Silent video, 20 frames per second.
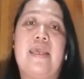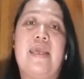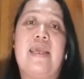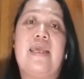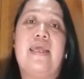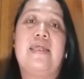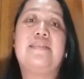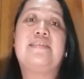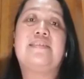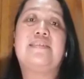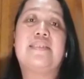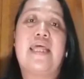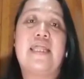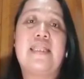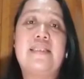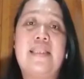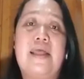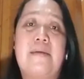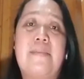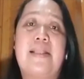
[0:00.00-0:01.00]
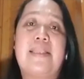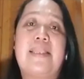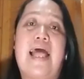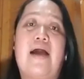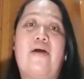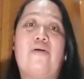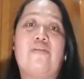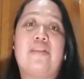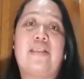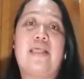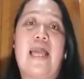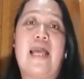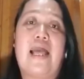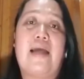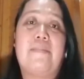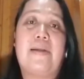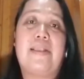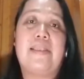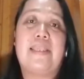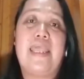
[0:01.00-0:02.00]
Instead na matakot ka
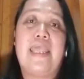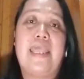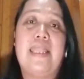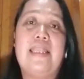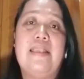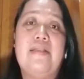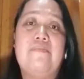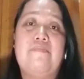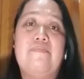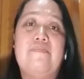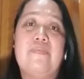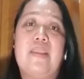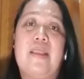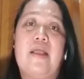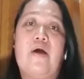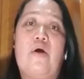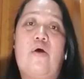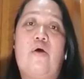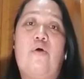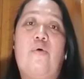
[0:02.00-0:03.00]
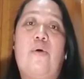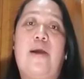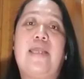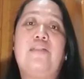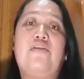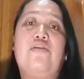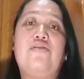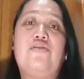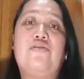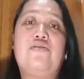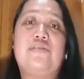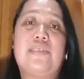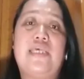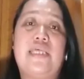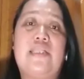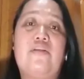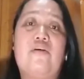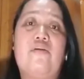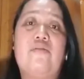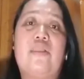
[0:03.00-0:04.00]
kapatid, why don't you
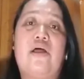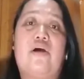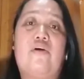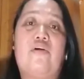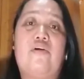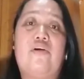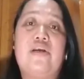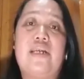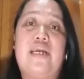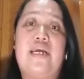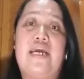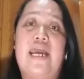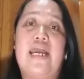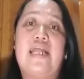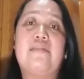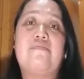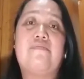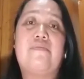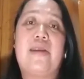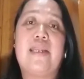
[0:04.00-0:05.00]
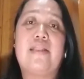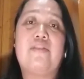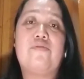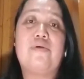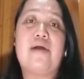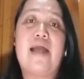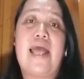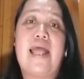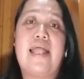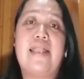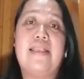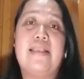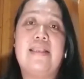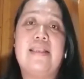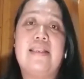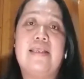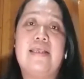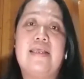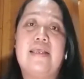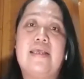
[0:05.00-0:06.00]
sit on the corner and pray to God?
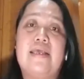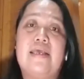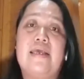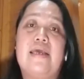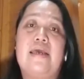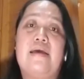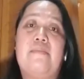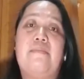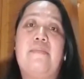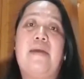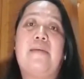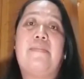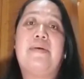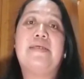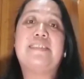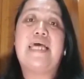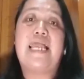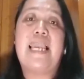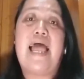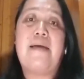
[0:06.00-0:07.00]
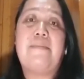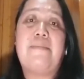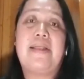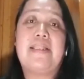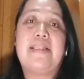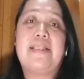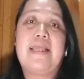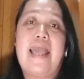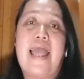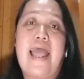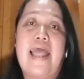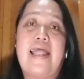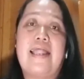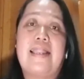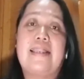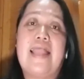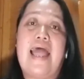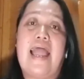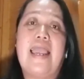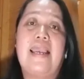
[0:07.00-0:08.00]
Magpasalamat ka
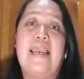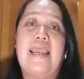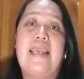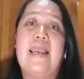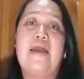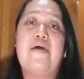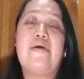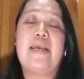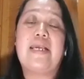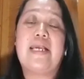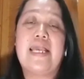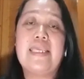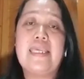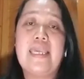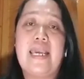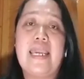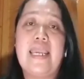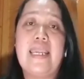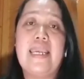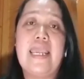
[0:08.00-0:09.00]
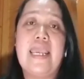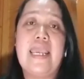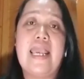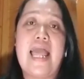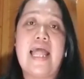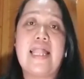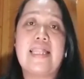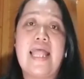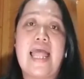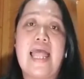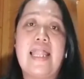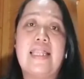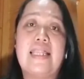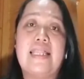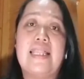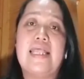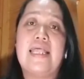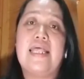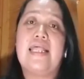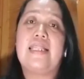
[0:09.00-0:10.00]
dahil ikaw ay kanyang
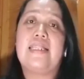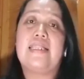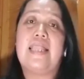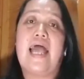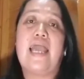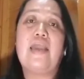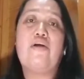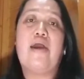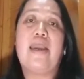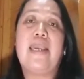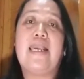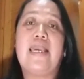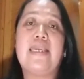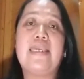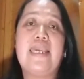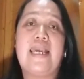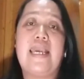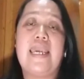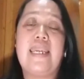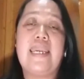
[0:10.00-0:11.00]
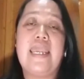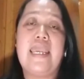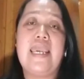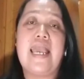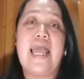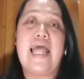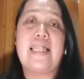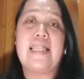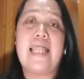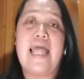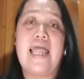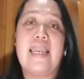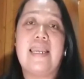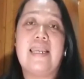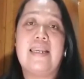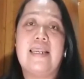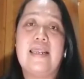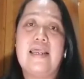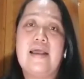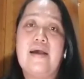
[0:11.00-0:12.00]
iniingatan, tayo ay kanyang
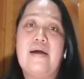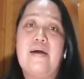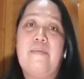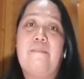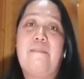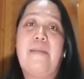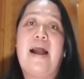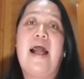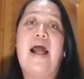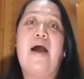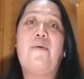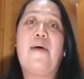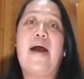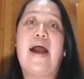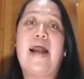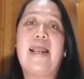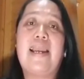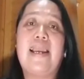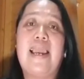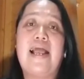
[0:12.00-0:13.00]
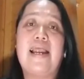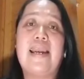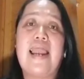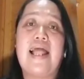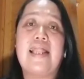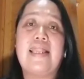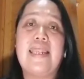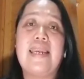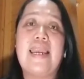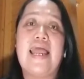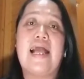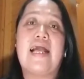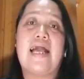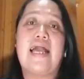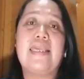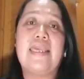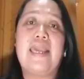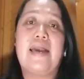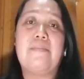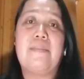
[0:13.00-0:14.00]
iniingatan, panghawakan lang natin ang
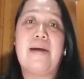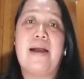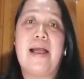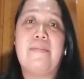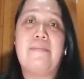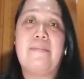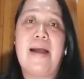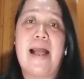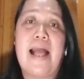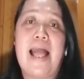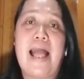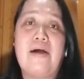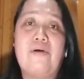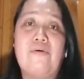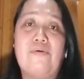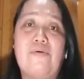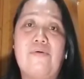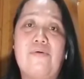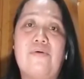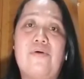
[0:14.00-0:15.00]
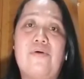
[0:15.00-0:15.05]
kanyang mga pangako